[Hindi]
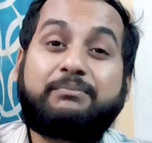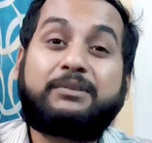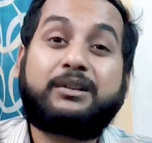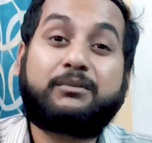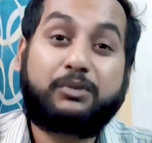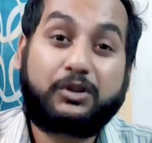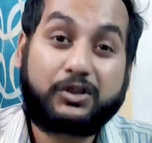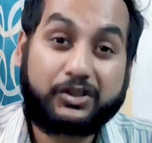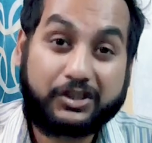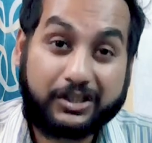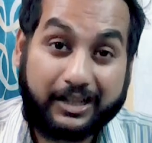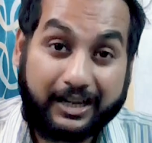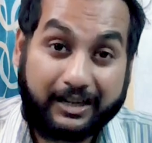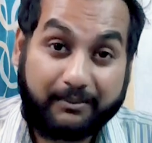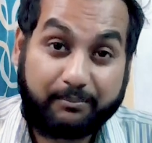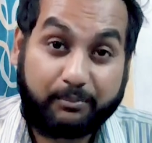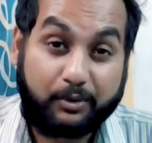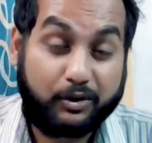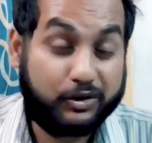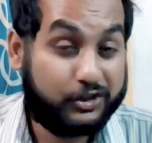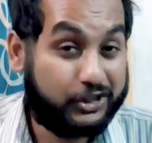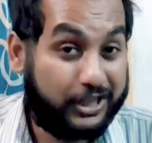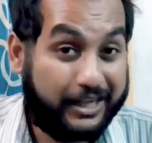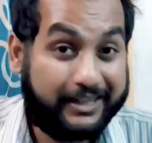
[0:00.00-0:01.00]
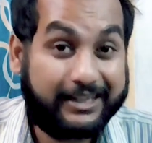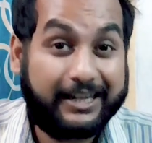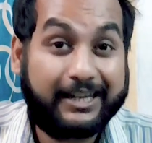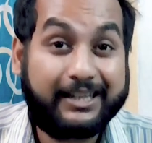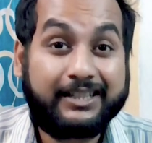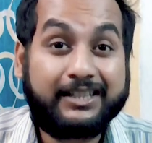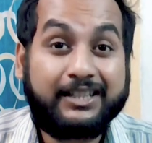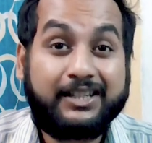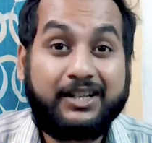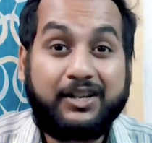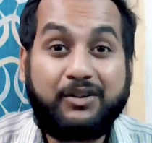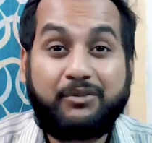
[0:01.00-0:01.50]
आप तक पहुँचना
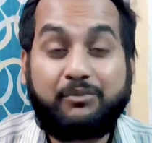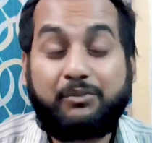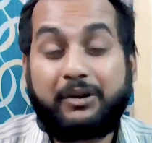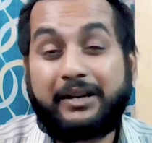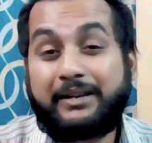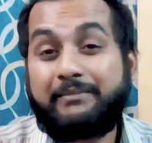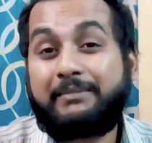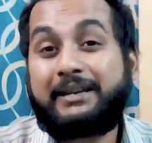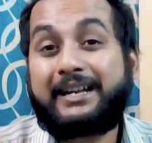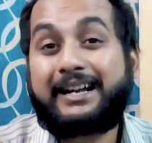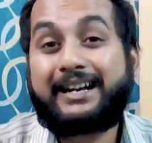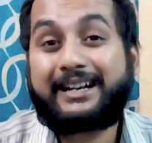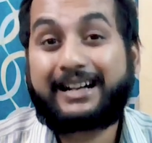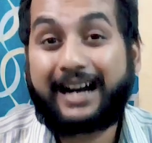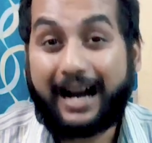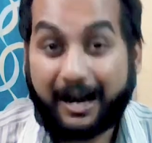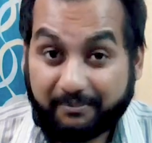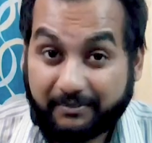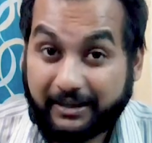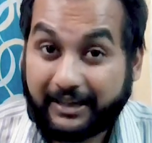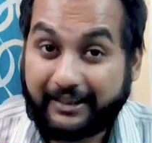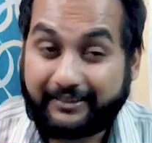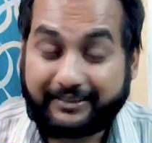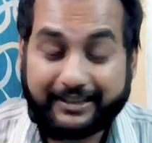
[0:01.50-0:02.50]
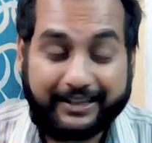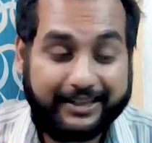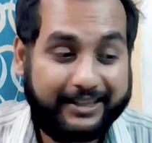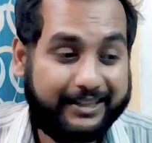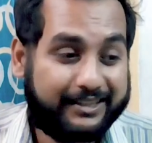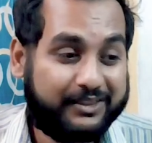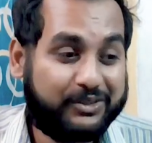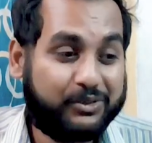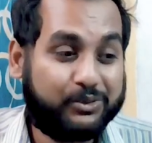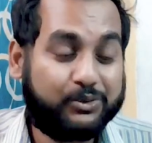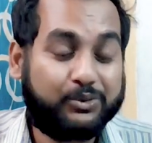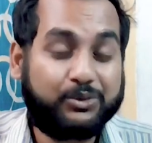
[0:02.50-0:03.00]
पहुँचाना वही मेरा काम रहता
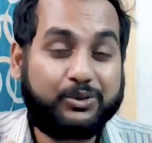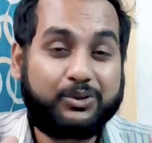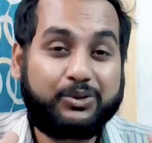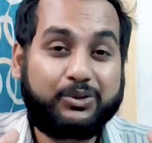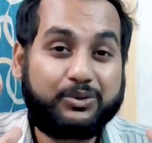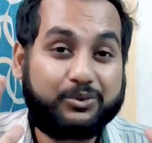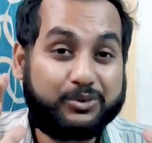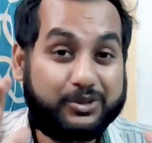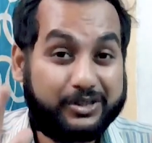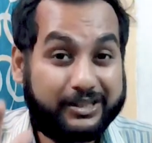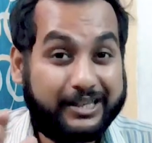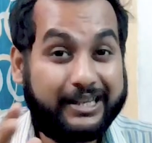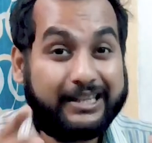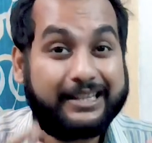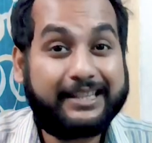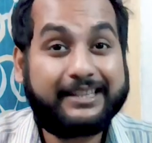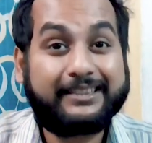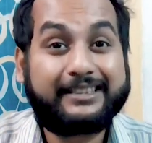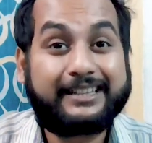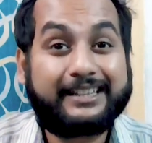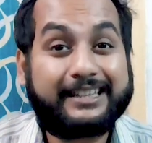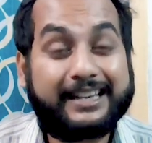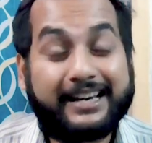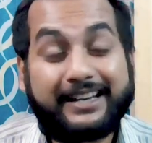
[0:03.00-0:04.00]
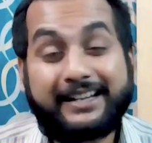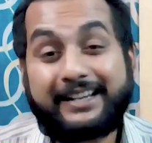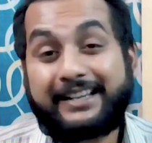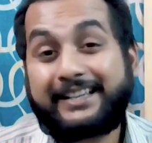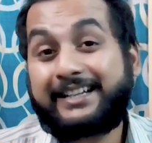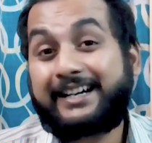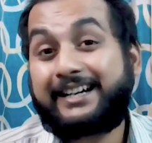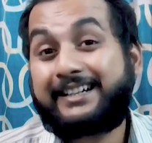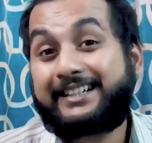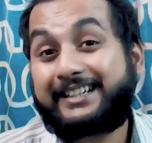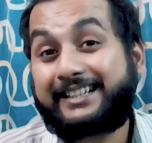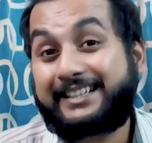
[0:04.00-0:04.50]
है तो उसके लिए तैयार
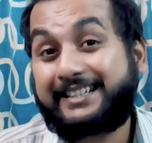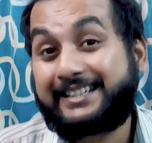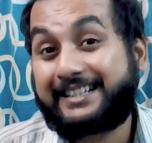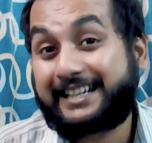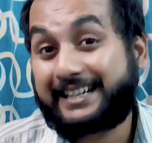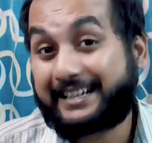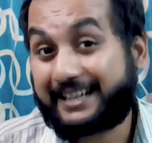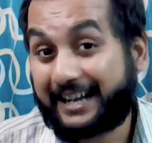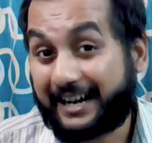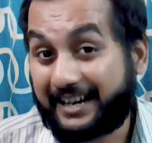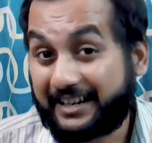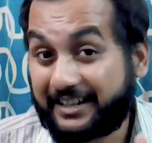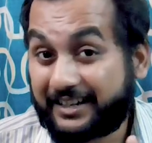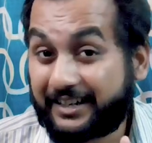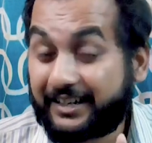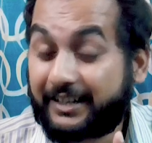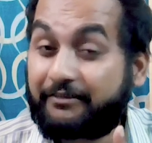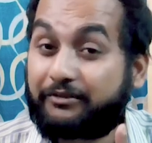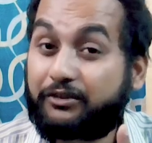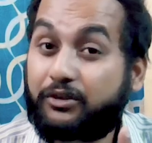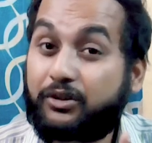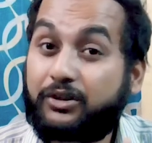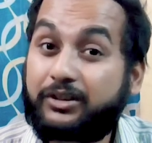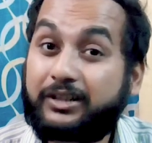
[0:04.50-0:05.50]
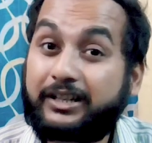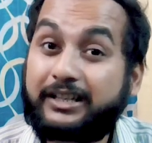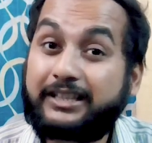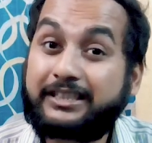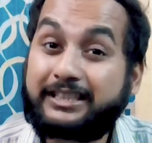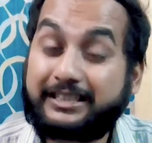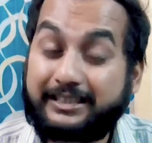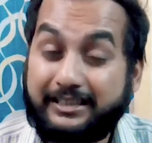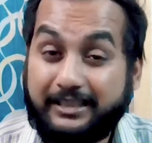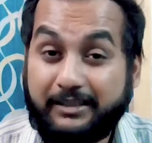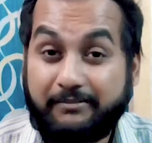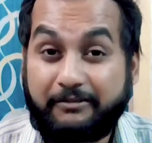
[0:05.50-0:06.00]
रहिएगा कि डेटा एंट्री के फ्रॉड के
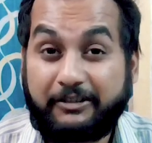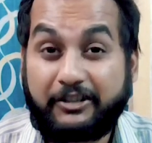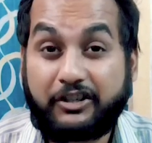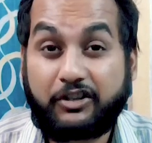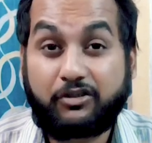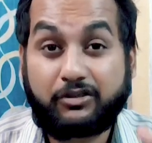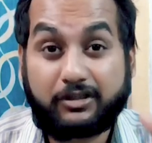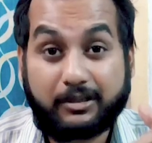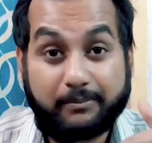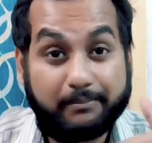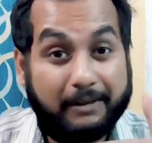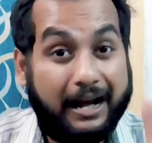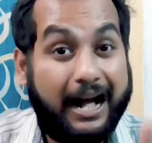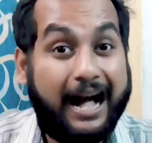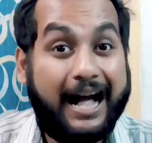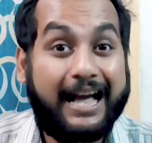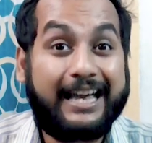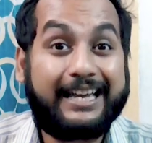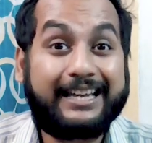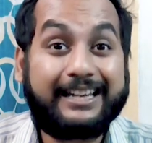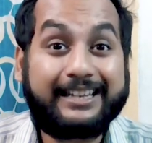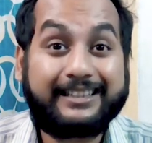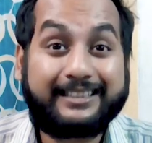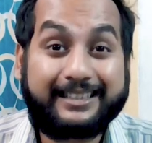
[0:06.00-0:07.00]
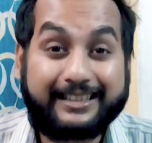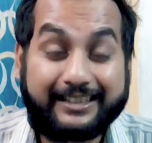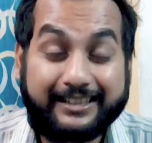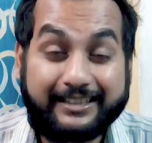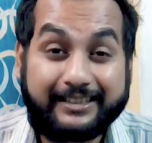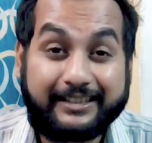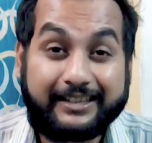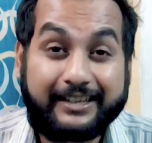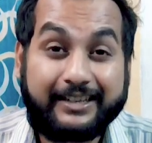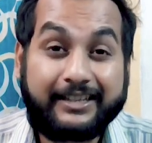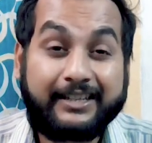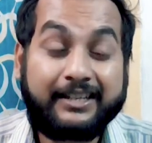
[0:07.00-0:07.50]
जितने वीडियोज़ अब आएंगे धीरे
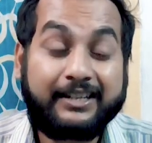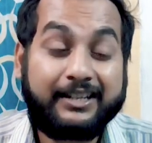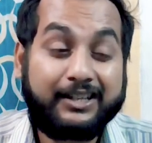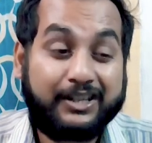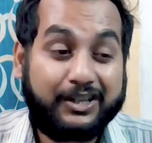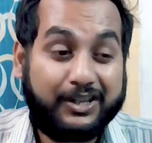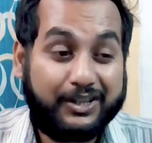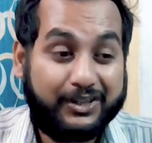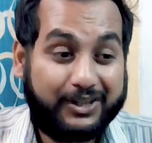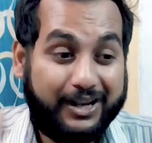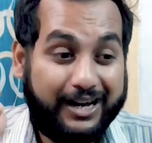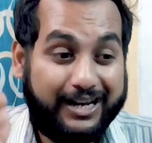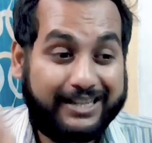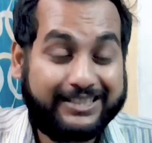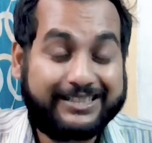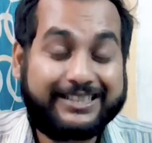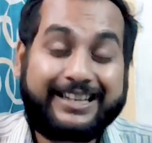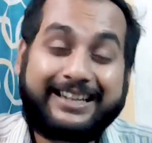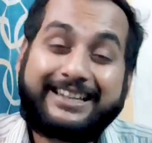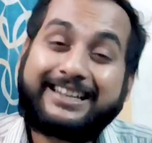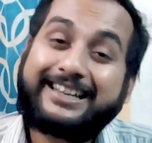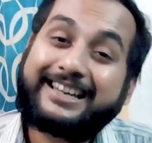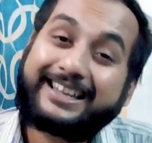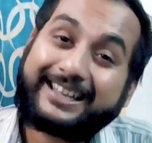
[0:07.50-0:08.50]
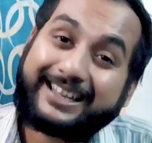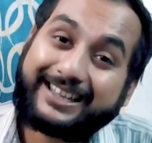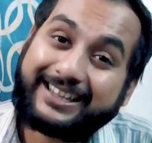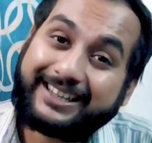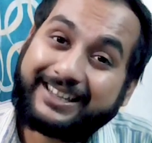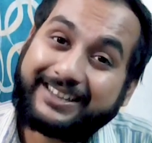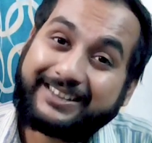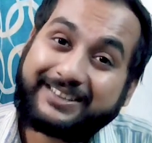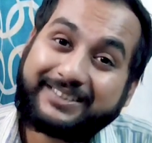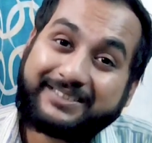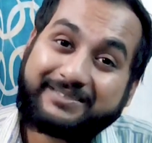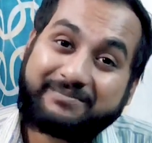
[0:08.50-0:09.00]
धीरे आज के
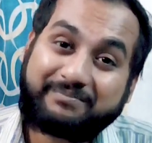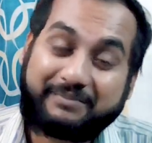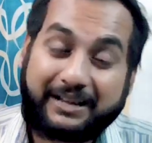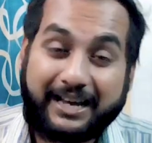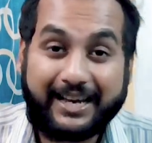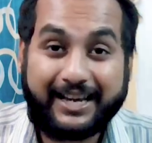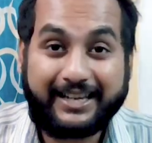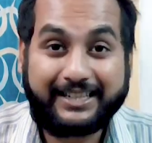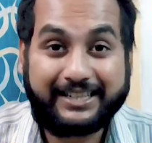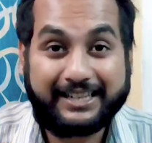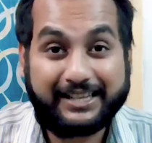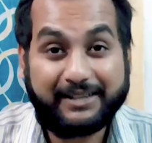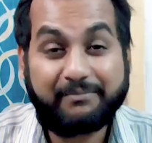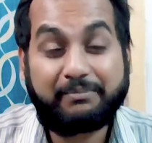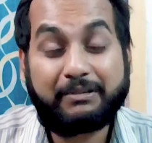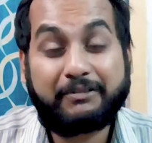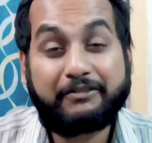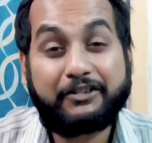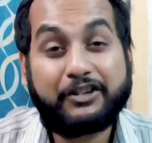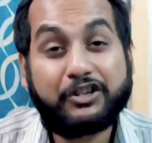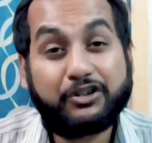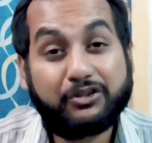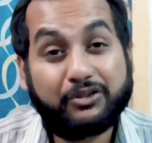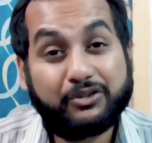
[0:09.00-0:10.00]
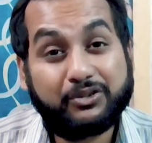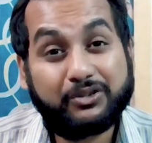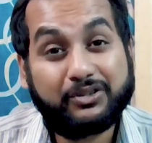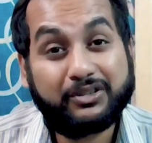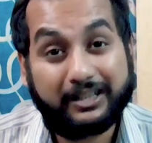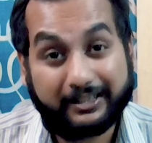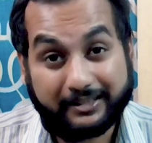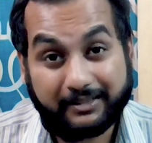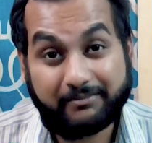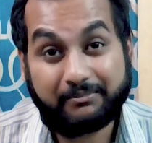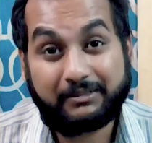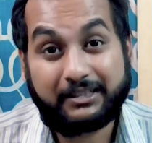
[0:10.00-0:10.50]
लिए मैं यहीं पे वीडियो
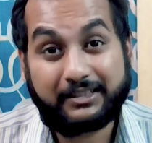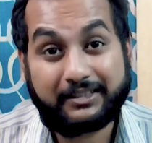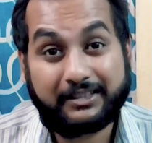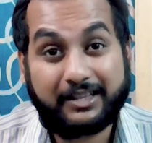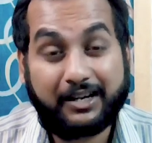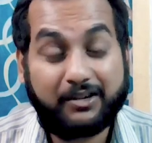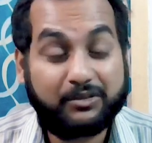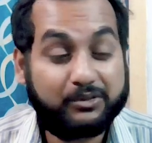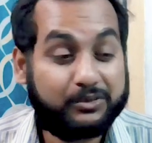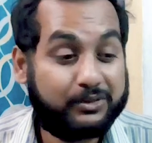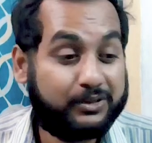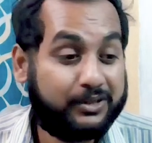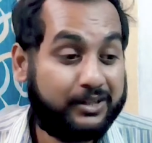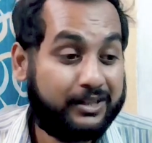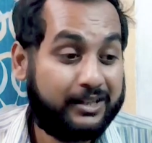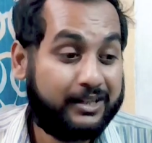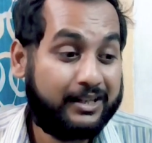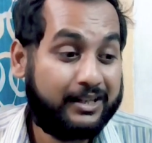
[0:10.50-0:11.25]
ख़त्म करता हूँ